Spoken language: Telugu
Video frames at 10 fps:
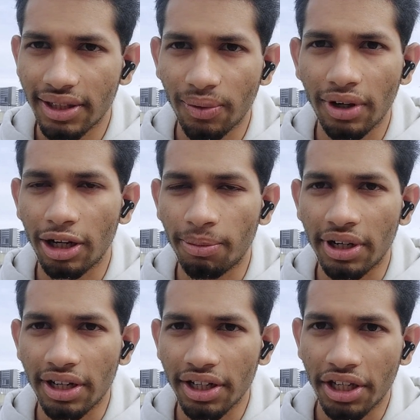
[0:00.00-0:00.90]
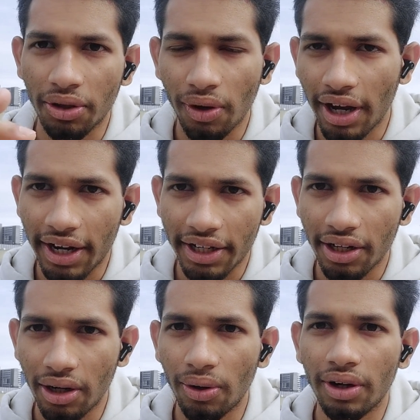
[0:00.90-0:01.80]
అయితే ఉండాలన్నమాట ఏదో ఒక
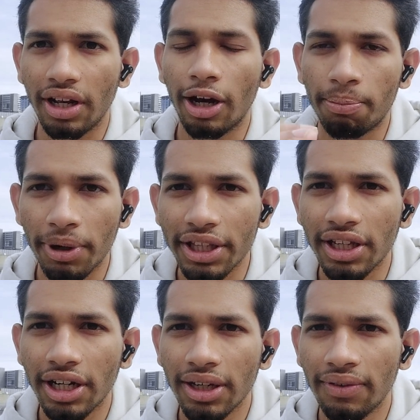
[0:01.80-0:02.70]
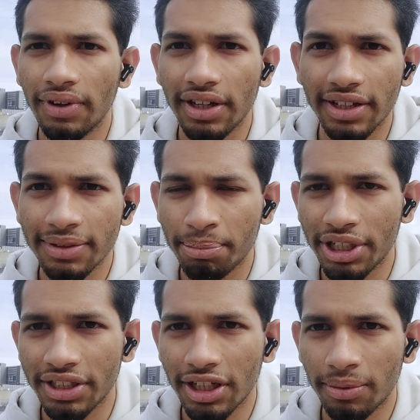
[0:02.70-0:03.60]
కేటగిరీలో ఉండాలి అప్పుడైతేనే వీళ్ళకి
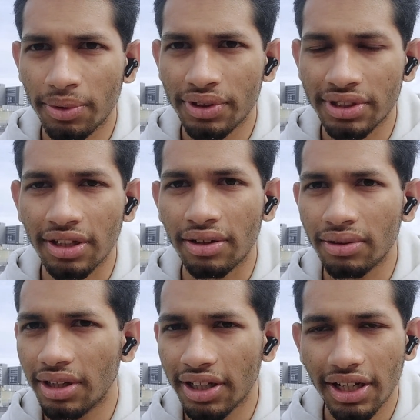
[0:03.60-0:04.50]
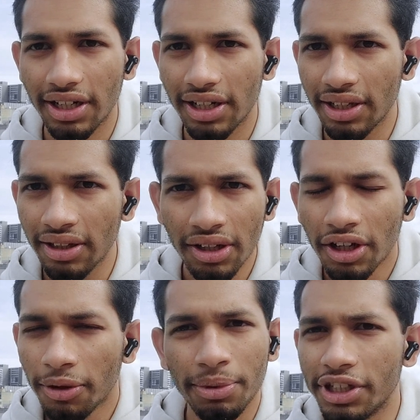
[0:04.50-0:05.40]
పీజీడబ్ల్యూ ఇస్తారు లేదంటే
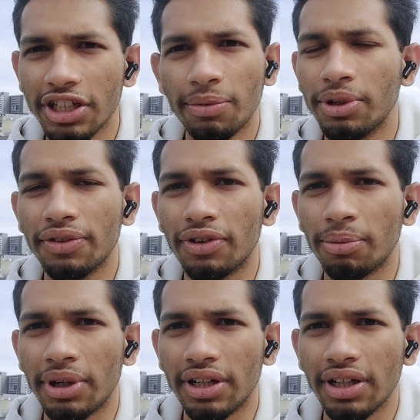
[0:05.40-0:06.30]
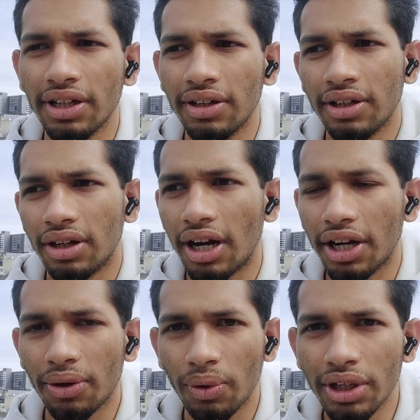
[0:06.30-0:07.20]
పీజీడబ్ల్యూ ఇవ్వరమాట
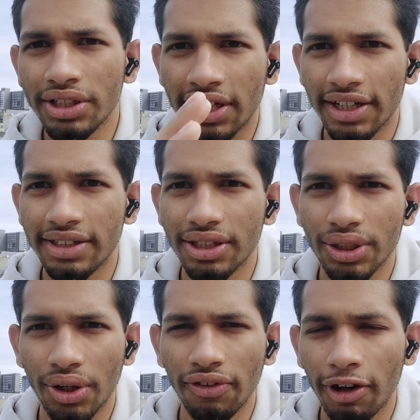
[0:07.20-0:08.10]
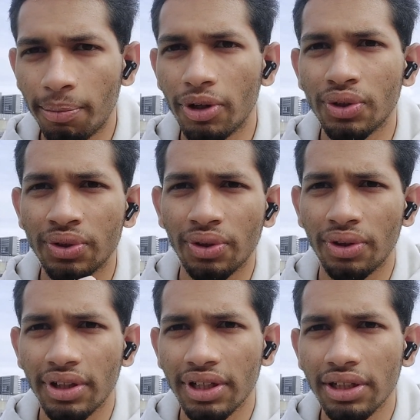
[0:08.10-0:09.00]
అంటే ఓన్లీ స్టడీ చేసుకొని వెళ్ళిపోవాల్సి
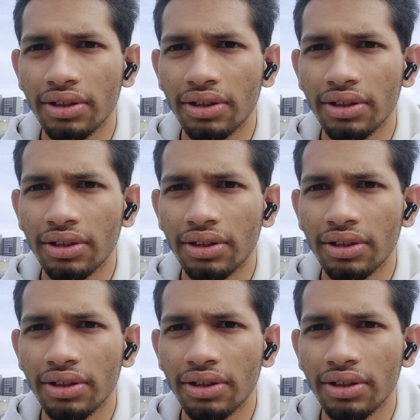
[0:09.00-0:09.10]
ఉంటుంది